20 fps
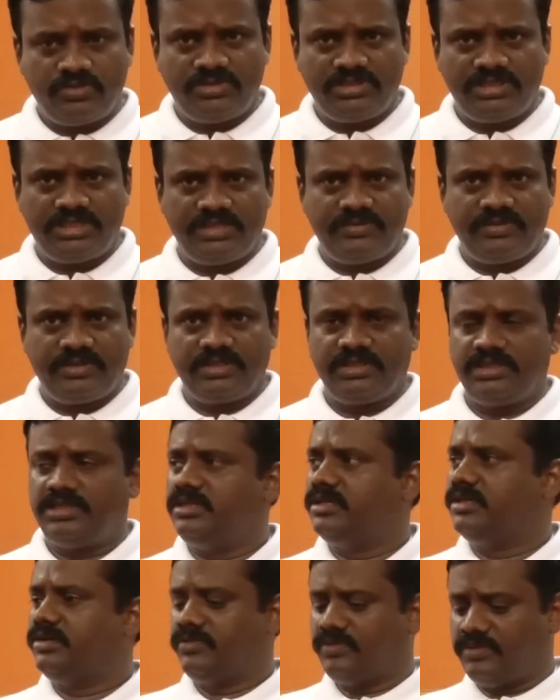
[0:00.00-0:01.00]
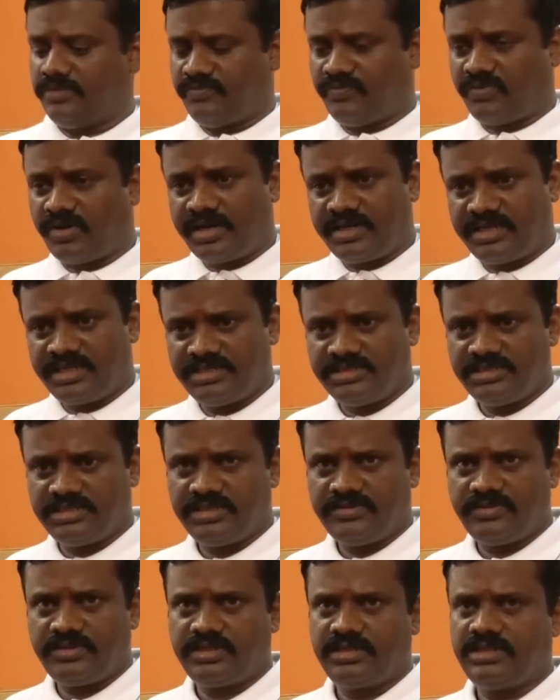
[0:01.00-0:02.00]
டூ இன்ச்சு டிவி இருக்குது ஃபார்ட்டி இன்ச்சு
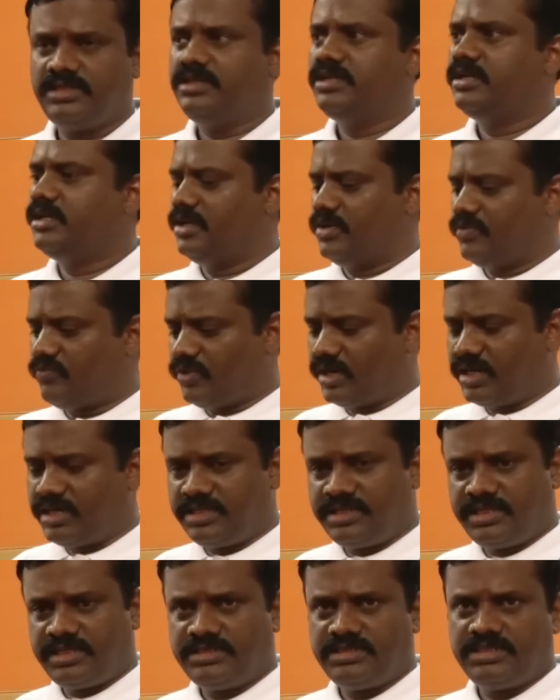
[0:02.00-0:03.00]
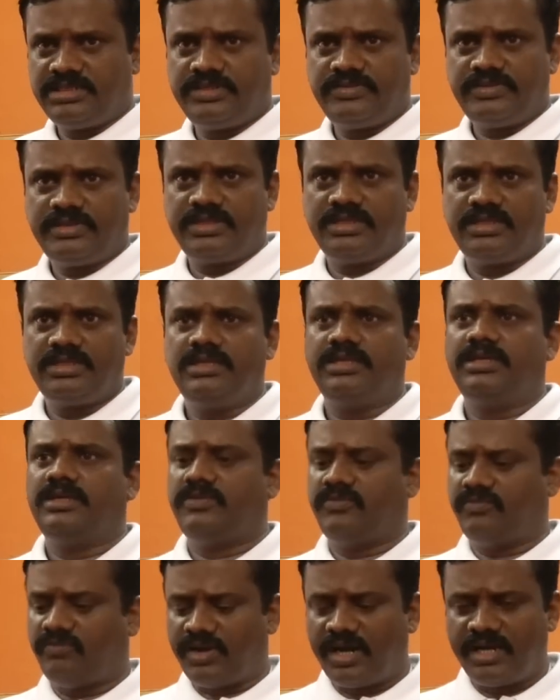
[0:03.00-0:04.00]
டிவி இருக்குது ஃபார்ட்டி த்ரீ இன்ச்சு டிவி இருக்குது
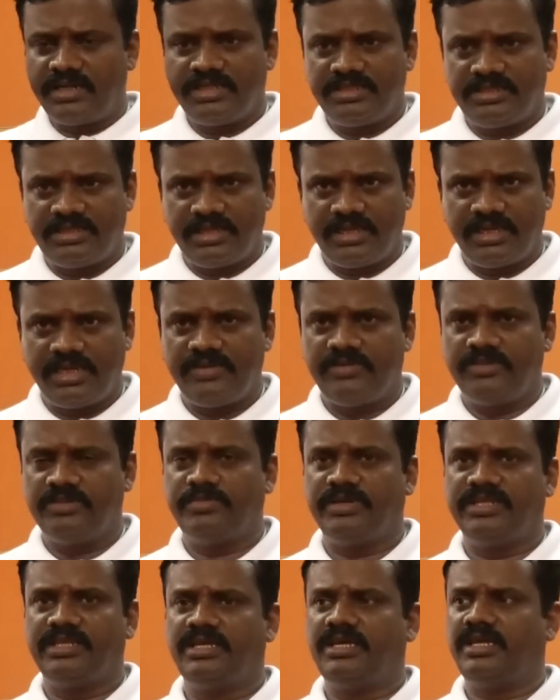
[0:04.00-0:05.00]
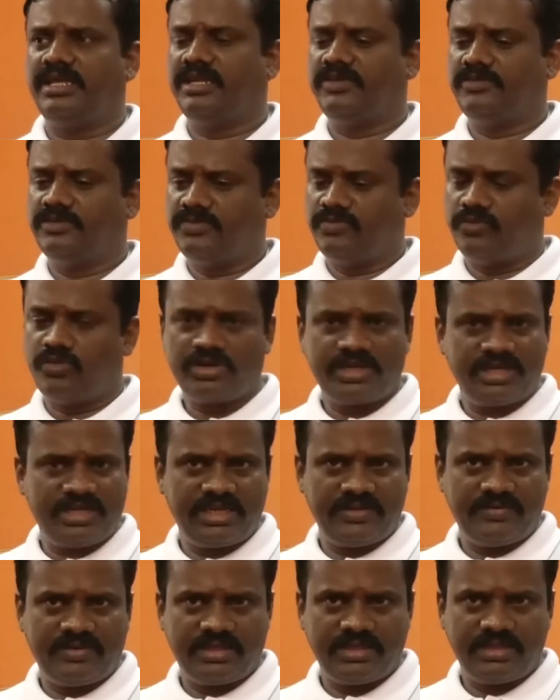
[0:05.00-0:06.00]
ஃபார்ட்டி த்ரீலே வந்து பார்த்திங்கன்னா அதிலே வந்து ஃபோர் கே
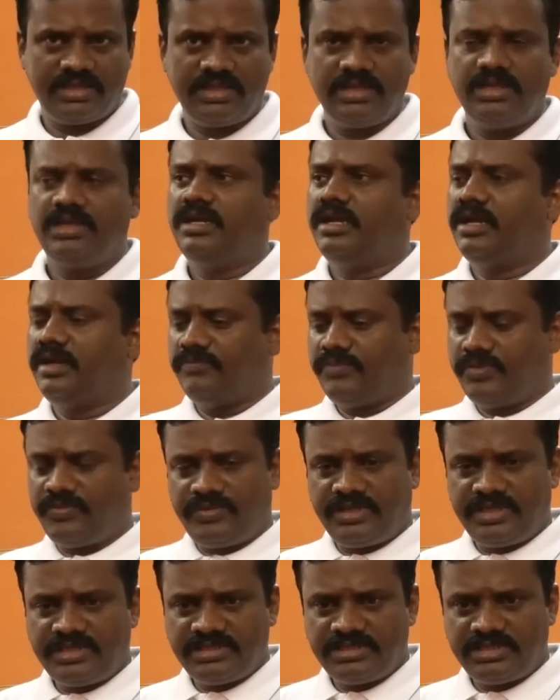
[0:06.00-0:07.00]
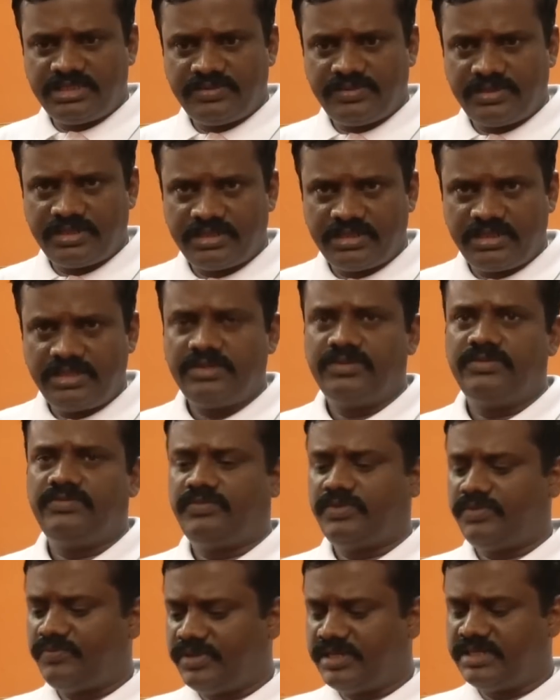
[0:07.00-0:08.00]
டிவி இருக்குது ஃபிஃப்டி இன்ச்சு டிவி இருக்குது
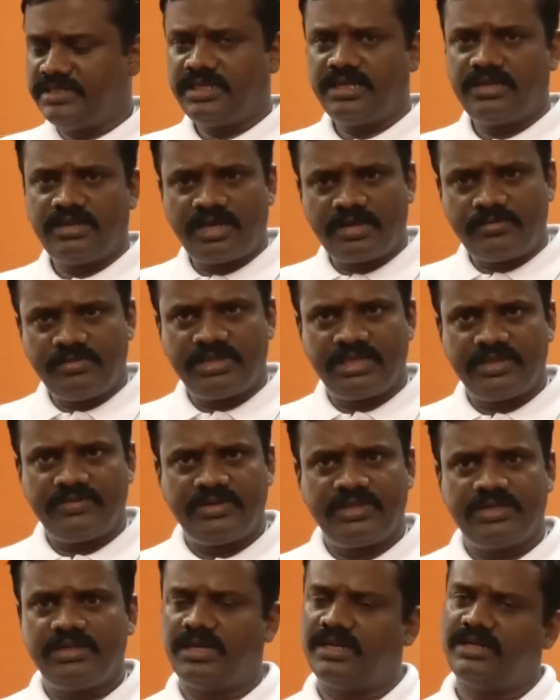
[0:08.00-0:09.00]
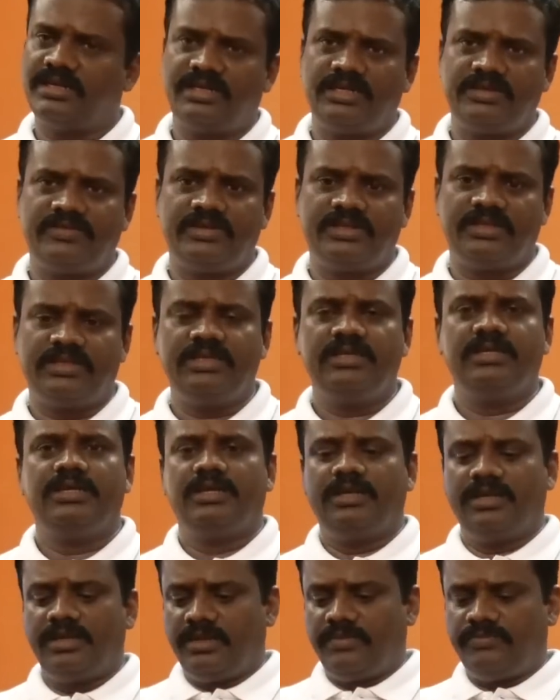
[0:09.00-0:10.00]
ஃபிஃப்டி இன்ச்சில் நார்மல் டிவி இருக்குது ஆண்ட்ராய்ட் டிவி இருக்குது
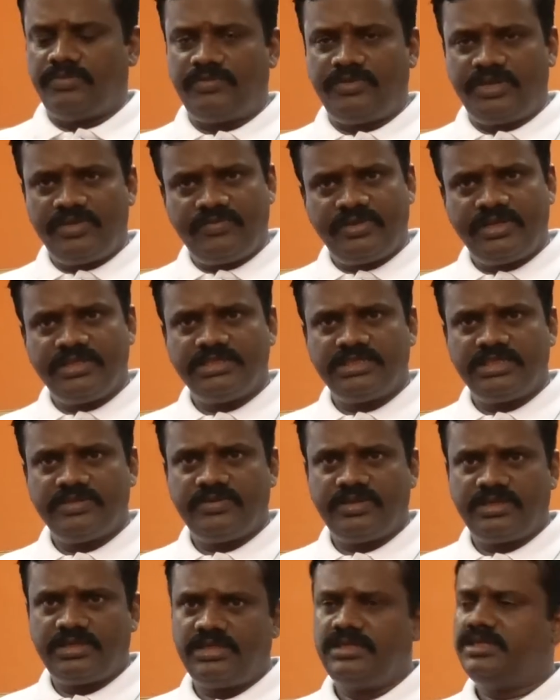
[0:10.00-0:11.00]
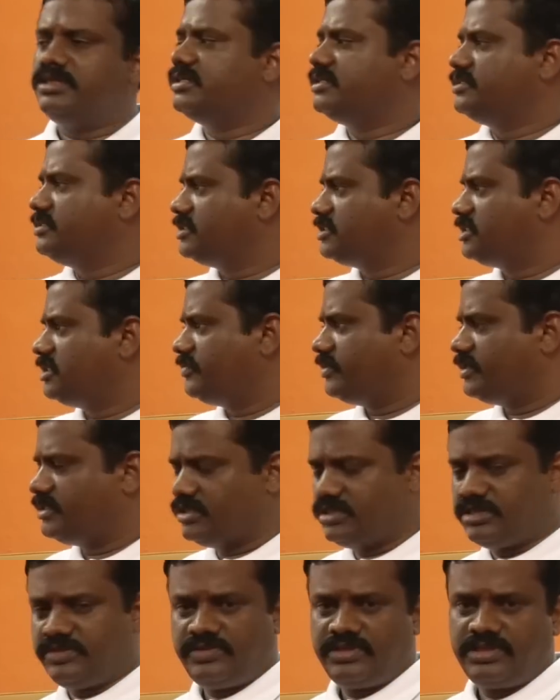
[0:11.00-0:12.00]
ஃபிஃப்டி ஃபைவ் இன்ச்சு டிவி இருக்குது சிக்ஸ்டி ஃபைவ்
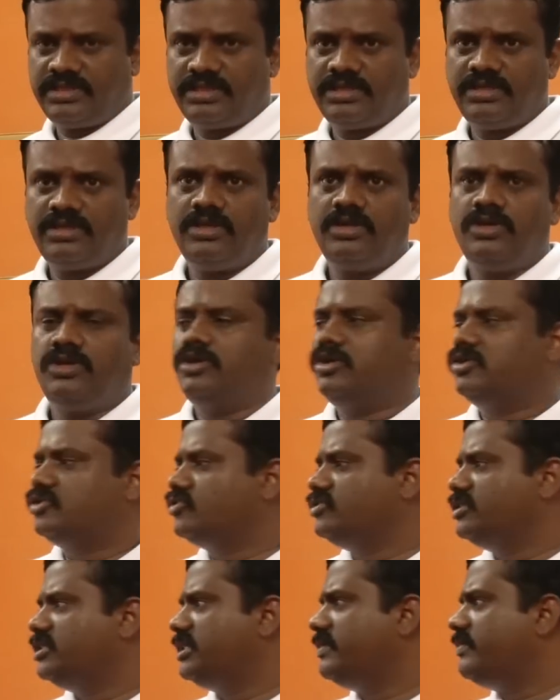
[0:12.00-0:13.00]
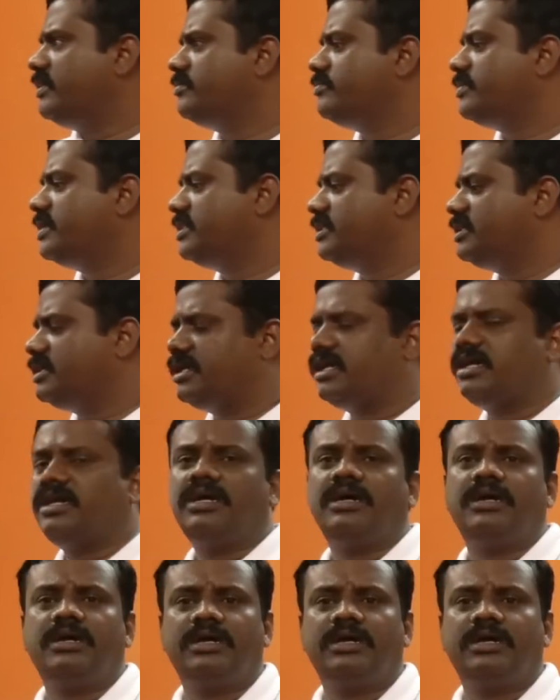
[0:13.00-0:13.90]
இன்ச்சு டிவி இருக்குது ஸோ இந்த டிவிலாம் பார்த்தீங்கன்னா